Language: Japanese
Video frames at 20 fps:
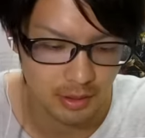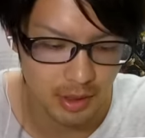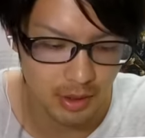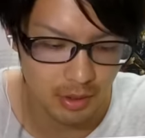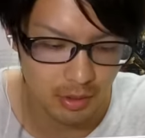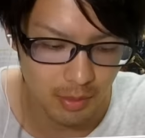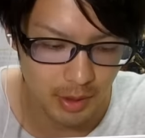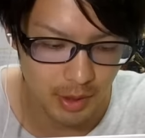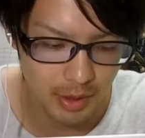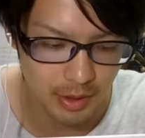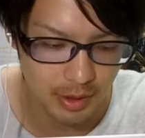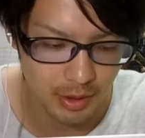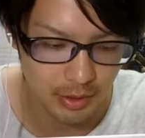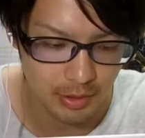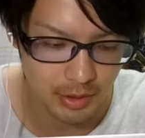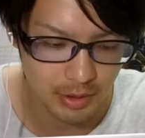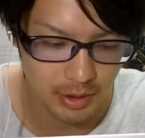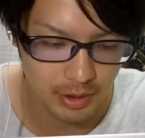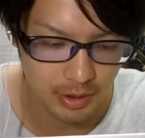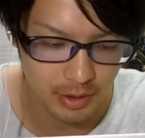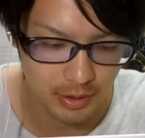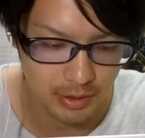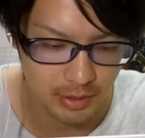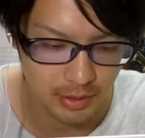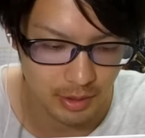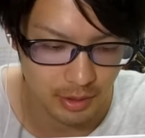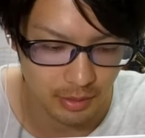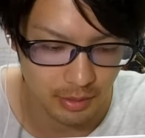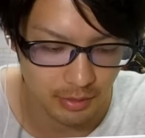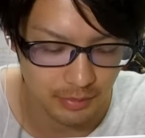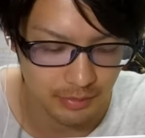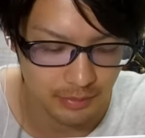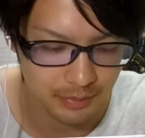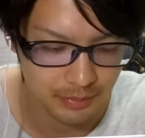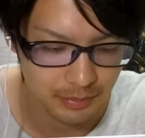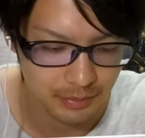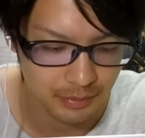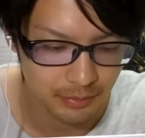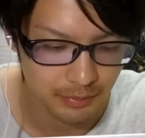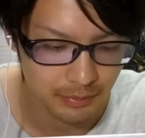結構前にゲットした気がするんだけ
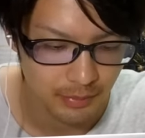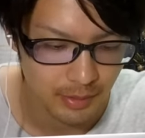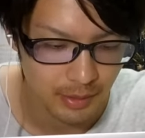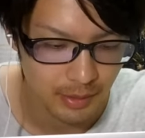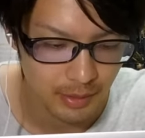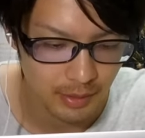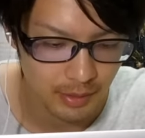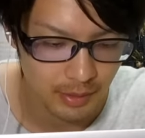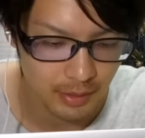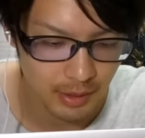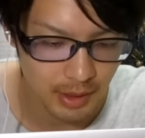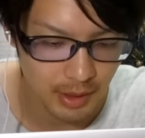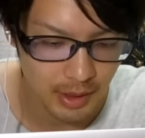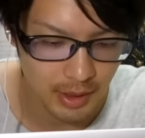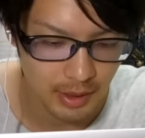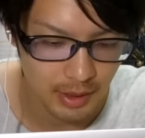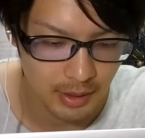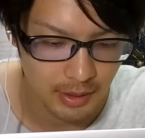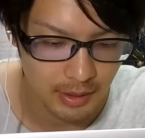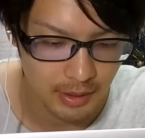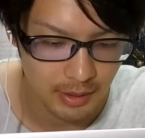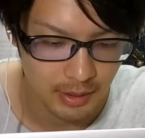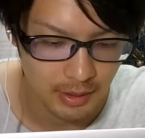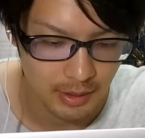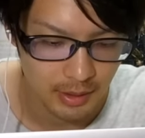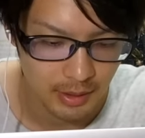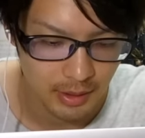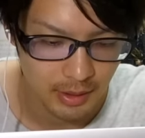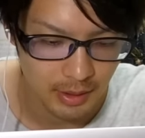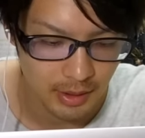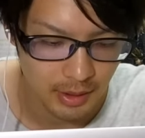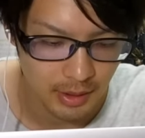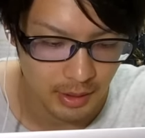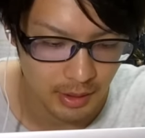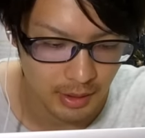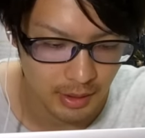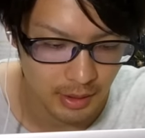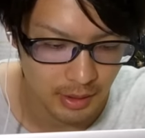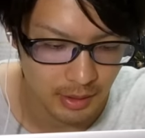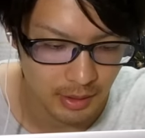ど。で、
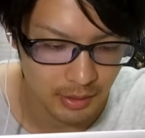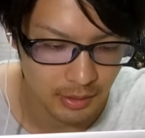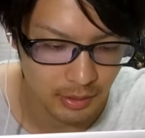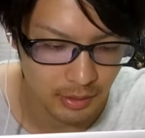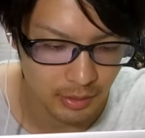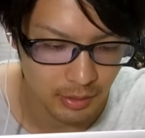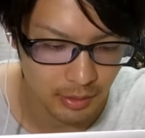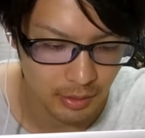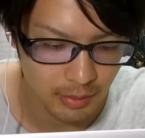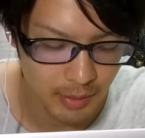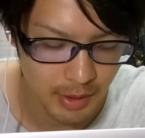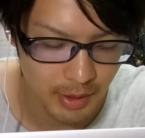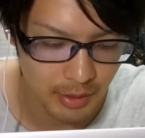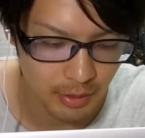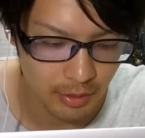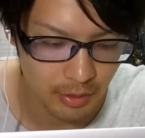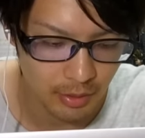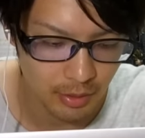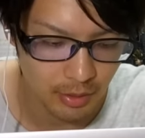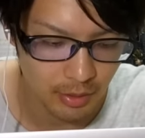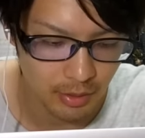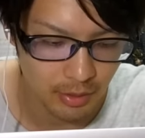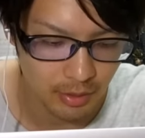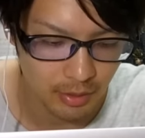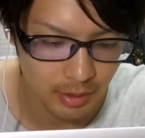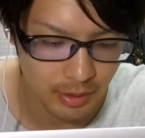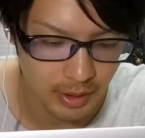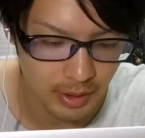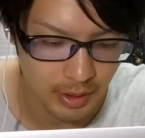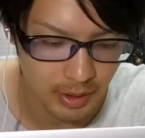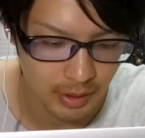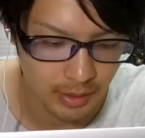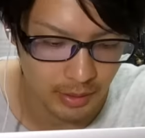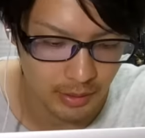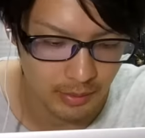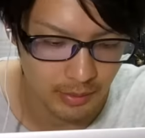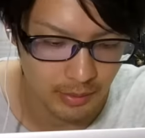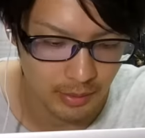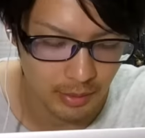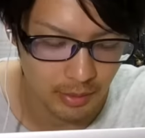えっ、ー、と、まあ、いろいろ、こうやって、
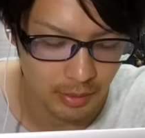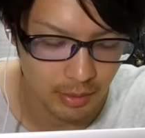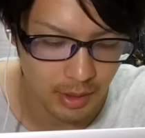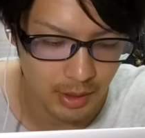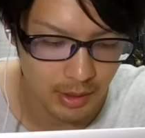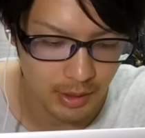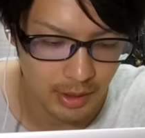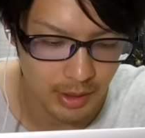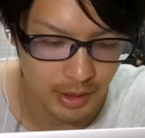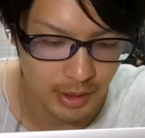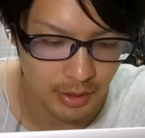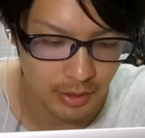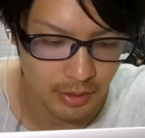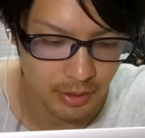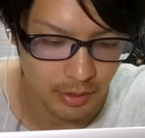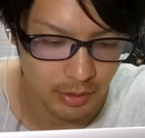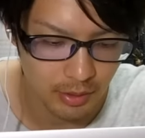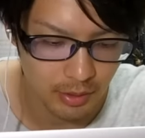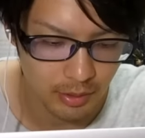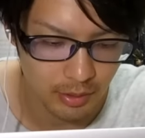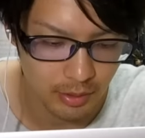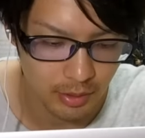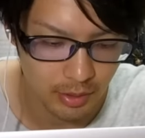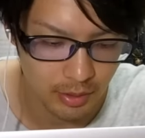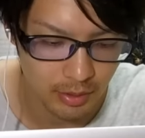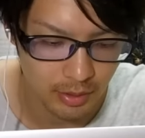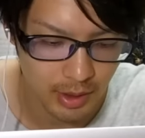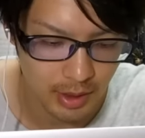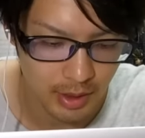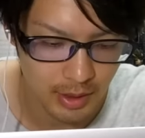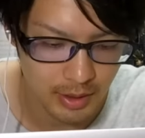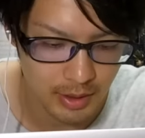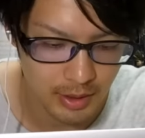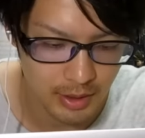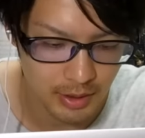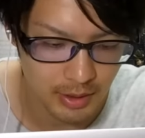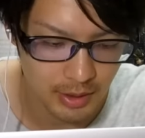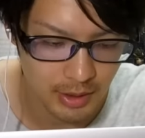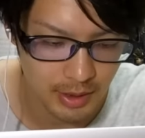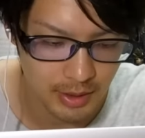交換できるよっていう感
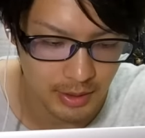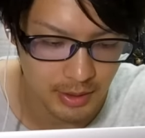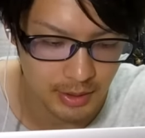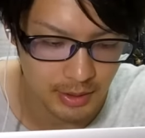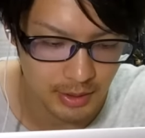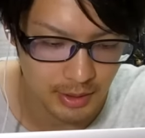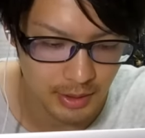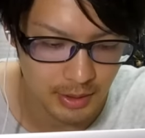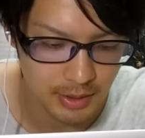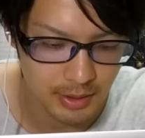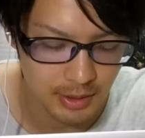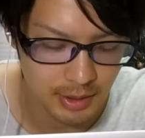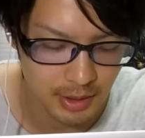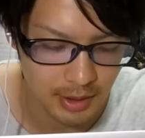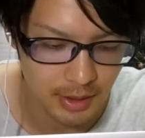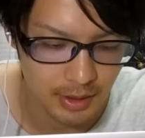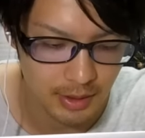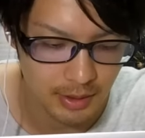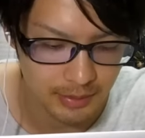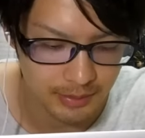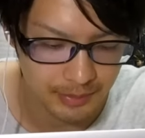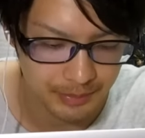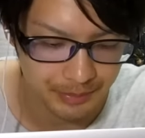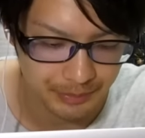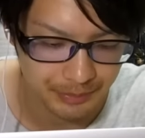じのやつですね。